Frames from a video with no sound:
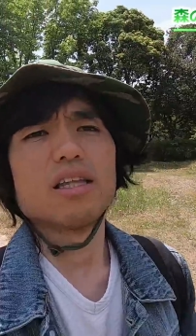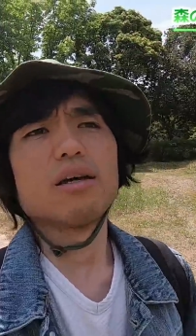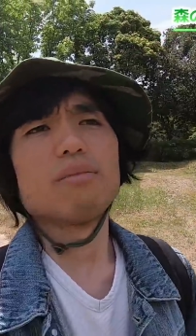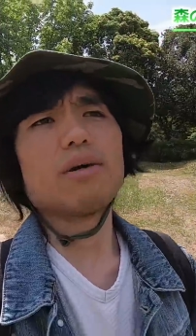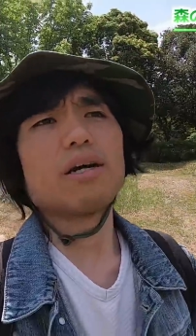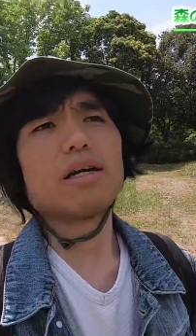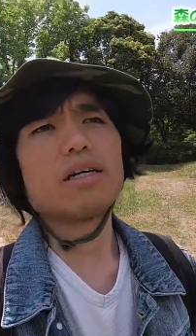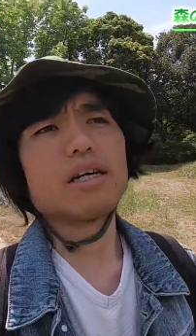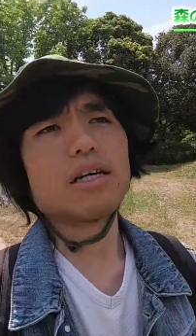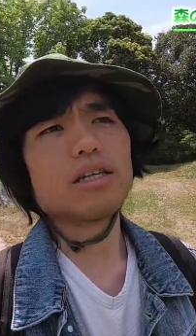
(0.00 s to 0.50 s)
で
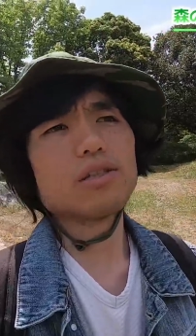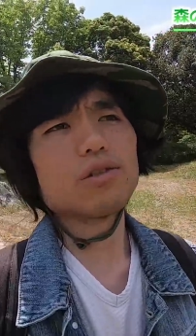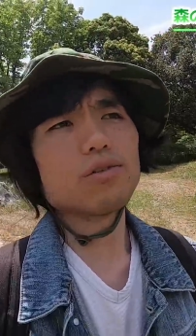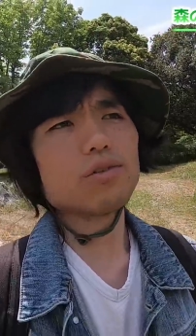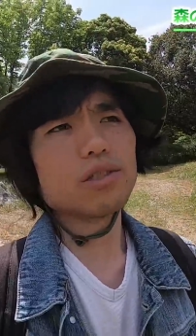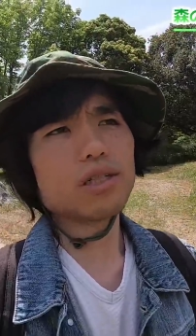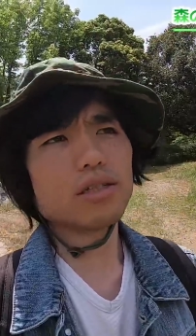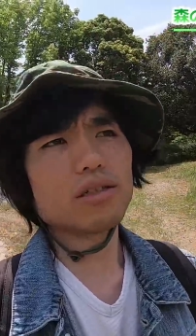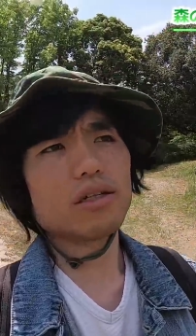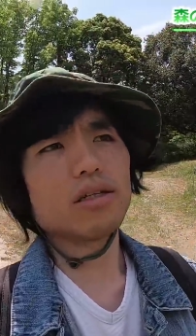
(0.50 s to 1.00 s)
まあ野
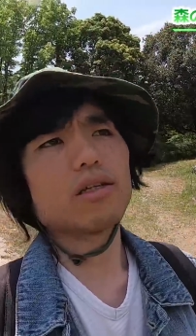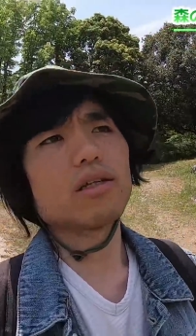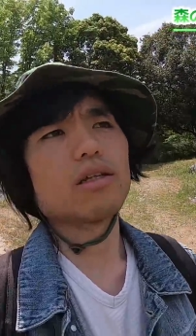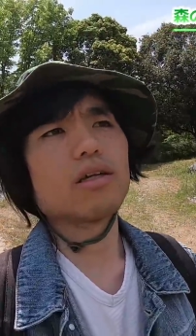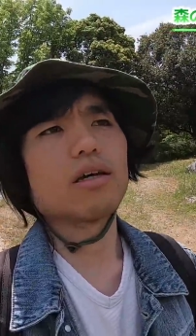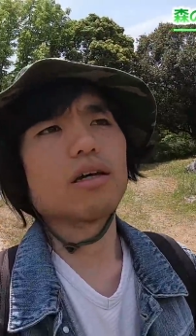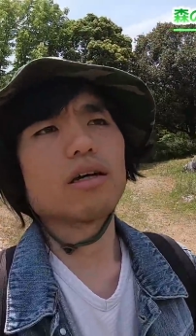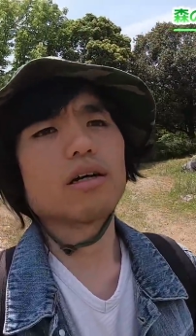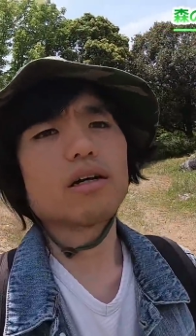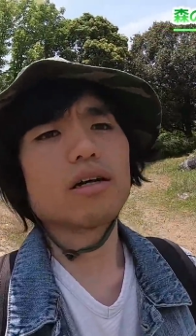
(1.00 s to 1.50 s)
鳥撮影って
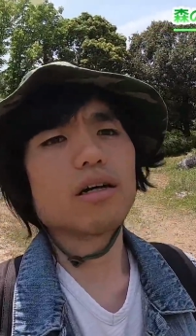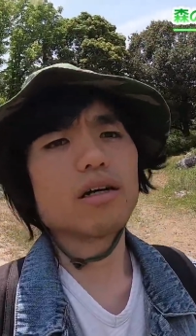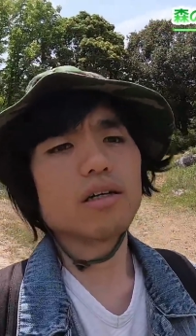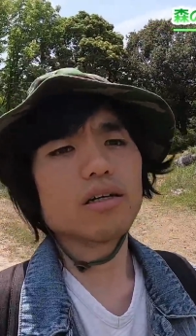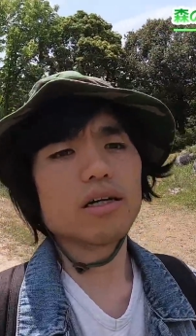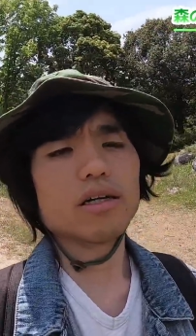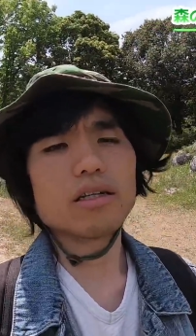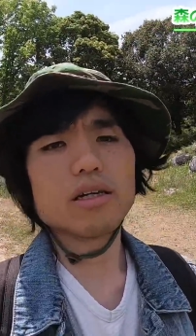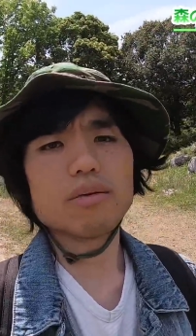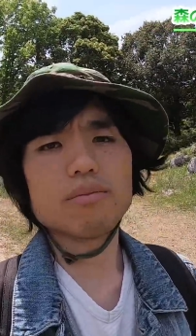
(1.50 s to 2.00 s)
ね
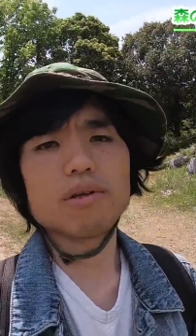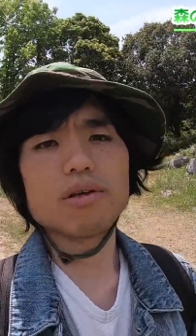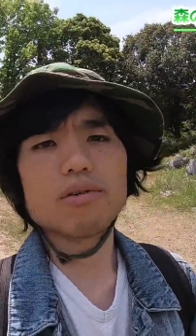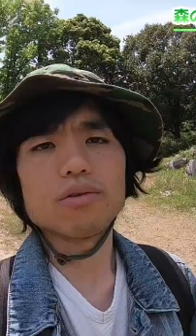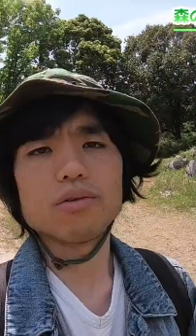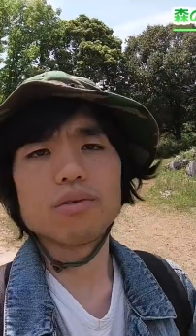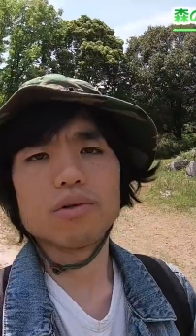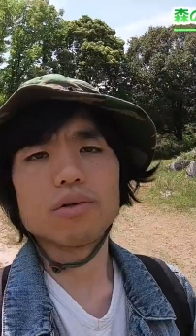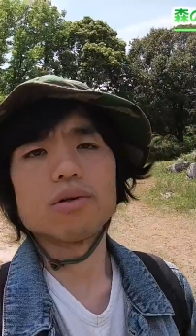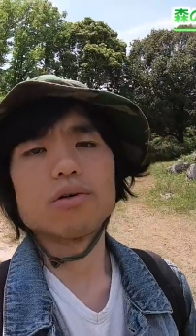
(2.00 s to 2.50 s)
考えてみ
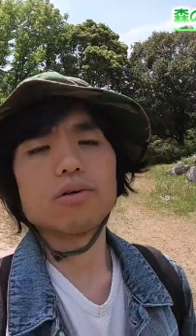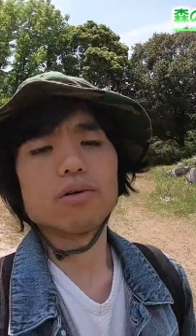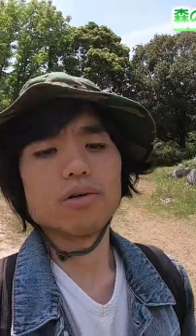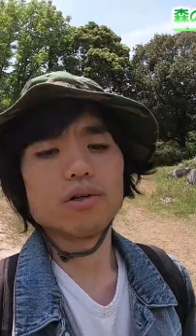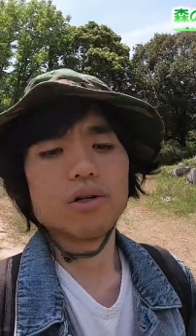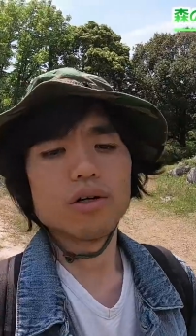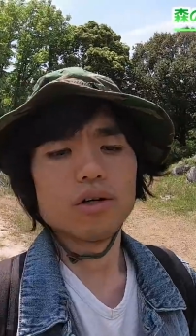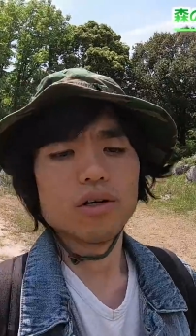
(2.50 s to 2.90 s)
ると、